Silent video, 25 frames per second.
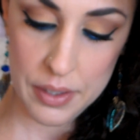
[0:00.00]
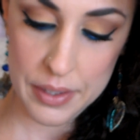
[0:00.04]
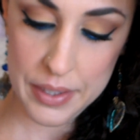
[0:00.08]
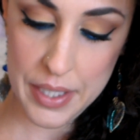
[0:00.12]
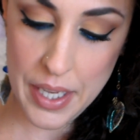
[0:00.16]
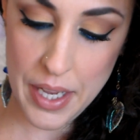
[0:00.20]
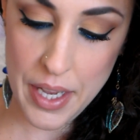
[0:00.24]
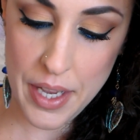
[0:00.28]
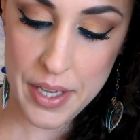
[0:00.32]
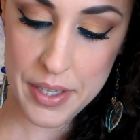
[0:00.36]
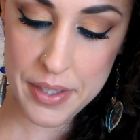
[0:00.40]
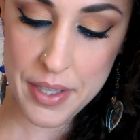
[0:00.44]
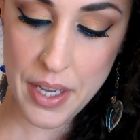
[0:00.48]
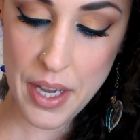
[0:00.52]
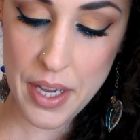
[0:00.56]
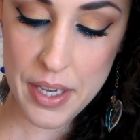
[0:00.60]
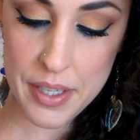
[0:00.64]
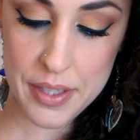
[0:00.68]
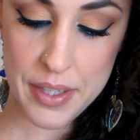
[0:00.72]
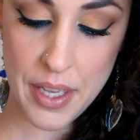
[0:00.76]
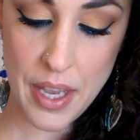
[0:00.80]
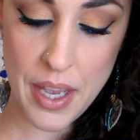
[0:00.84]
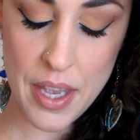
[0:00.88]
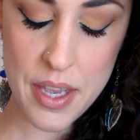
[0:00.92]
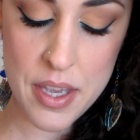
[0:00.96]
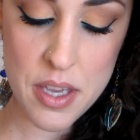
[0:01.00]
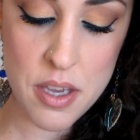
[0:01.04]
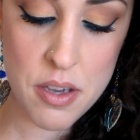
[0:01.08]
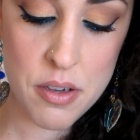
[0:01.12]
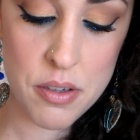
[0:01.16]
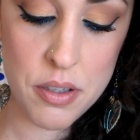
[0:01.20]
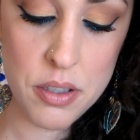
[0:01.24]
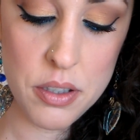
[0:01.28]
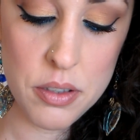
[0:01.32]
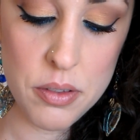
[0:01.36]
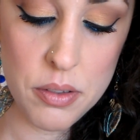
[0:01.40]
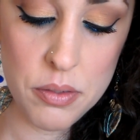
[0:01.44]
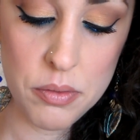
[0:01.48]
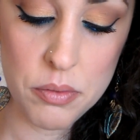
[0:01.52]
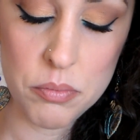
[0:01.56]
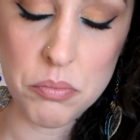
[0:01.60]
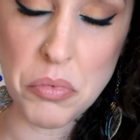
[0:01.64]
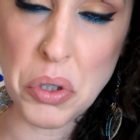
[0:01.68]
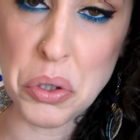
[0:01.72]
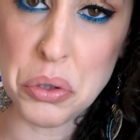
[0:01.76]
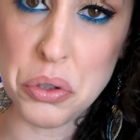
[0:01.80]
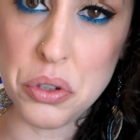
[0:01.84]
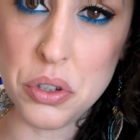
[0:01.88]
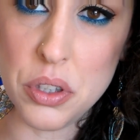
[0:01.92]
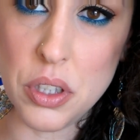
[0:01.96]
Day Day Day
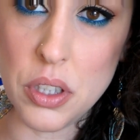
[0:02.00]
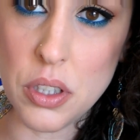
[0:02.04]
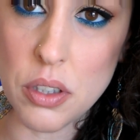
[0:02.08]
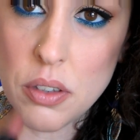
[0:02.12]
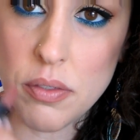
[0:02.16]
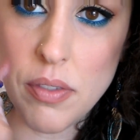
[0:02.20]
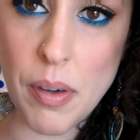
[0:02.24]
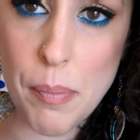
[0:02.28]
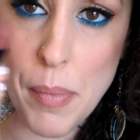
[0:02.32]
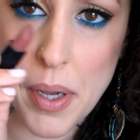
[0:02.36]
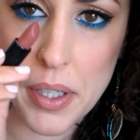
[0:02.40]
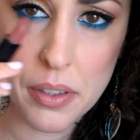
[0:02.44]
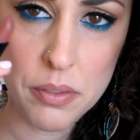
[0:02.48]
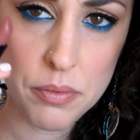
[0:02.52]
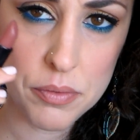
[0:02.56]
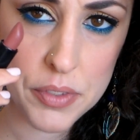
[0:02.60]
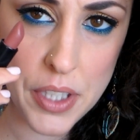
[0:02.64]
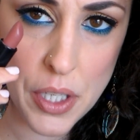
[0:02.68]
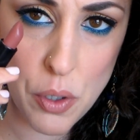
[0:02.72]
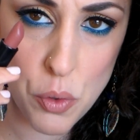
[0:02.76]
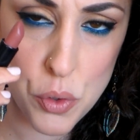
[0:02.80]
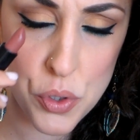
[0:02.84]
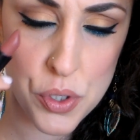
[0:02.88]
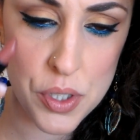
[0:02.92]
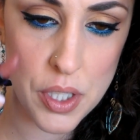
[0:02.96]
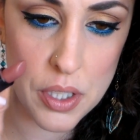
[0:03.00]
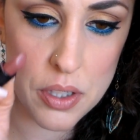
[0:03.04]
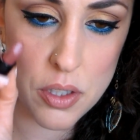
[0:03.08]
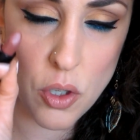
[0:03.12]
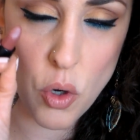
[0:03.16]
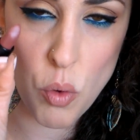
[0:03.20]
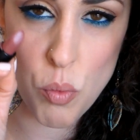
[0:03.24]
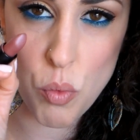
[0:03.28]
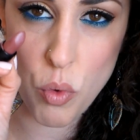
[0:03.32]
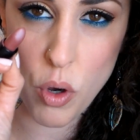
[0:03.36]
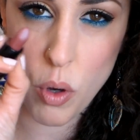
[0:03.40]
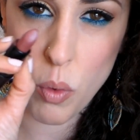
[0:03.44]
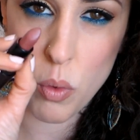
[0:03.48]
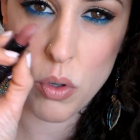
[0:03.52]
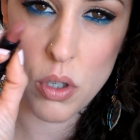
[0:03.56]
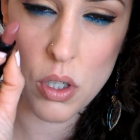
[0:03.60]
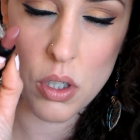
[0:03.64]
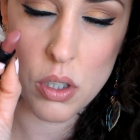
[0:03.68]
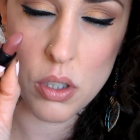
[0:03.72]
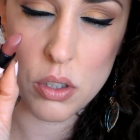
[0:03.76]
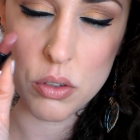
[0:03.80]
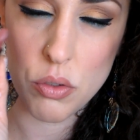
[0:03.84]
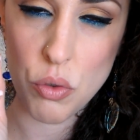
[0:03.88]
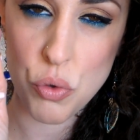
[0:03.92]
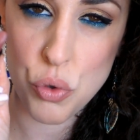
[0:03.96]
oddio vabbè dei rossetti
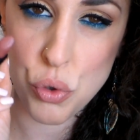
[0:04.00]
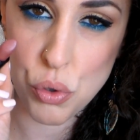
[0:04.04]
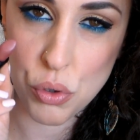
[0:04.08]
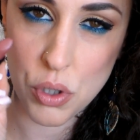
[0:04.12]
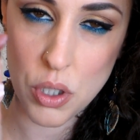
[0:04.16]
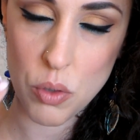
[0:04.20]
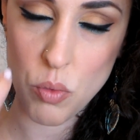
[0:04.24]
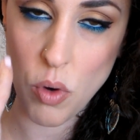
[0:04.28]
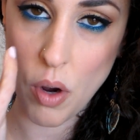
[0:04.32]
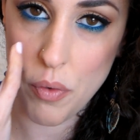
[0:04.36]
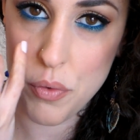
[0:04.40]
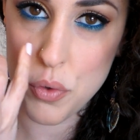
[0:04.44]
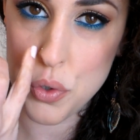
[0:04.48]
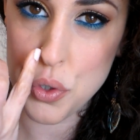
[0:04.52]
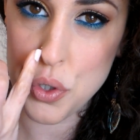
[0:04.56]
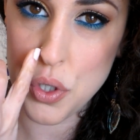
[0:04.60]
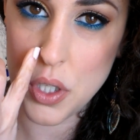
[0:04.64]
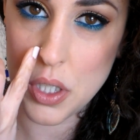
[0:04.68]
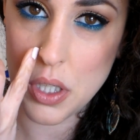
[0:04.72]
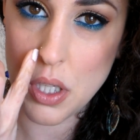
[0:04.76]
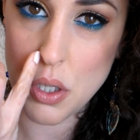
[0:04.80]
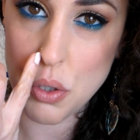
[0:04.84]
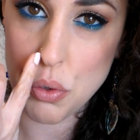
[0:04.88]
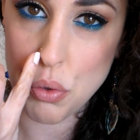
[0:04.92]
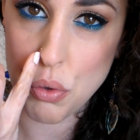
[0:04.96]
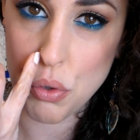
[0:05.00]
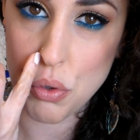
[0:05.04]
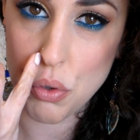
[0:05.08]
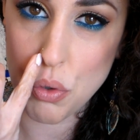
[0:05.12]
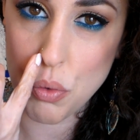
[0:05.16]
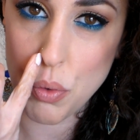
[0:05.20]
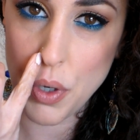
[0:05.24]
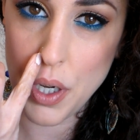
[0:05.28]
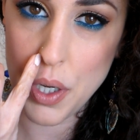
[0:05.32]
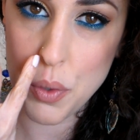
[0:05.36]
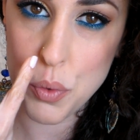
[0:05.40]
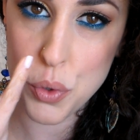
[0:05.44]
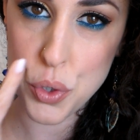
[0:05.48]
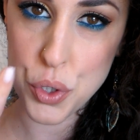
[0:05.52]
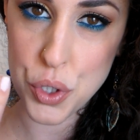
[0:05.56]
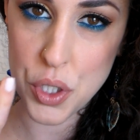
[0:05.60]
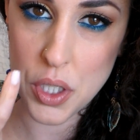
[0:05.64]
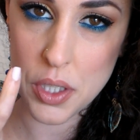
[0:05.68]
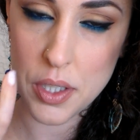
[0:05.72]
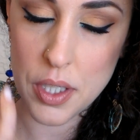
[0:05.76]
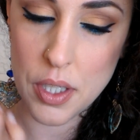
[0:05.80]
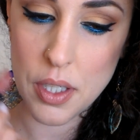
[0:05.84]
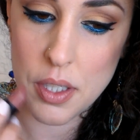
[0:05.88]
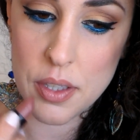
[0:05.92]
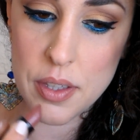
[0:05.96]
comunque eh, non sono i nuovi usciti sono quelli
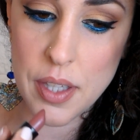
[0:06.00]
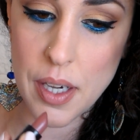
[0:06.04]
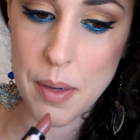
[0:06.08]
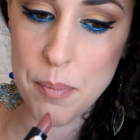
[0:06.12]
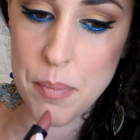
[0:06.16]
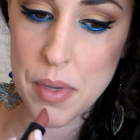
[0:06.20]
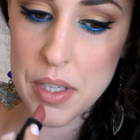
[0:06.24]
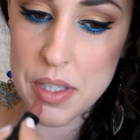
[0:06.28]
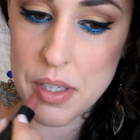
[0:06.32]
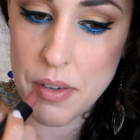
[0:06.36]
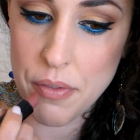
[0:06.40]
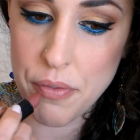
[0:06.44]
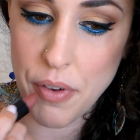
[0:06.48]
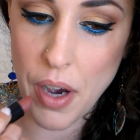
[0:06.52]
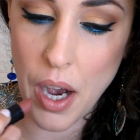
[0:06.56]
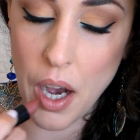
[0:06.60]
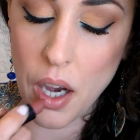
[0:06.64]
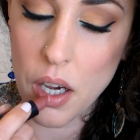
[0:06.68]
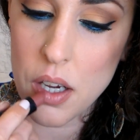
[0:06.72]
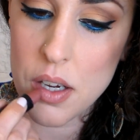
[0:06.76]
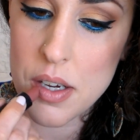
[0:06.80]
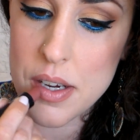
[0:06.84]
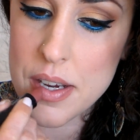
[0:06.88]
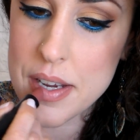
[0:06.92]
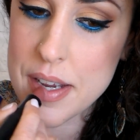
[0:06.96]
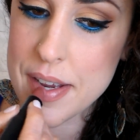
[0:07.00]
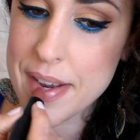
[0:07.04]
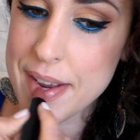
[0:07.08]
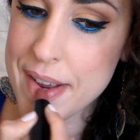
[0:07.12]
usciti tre mesi fa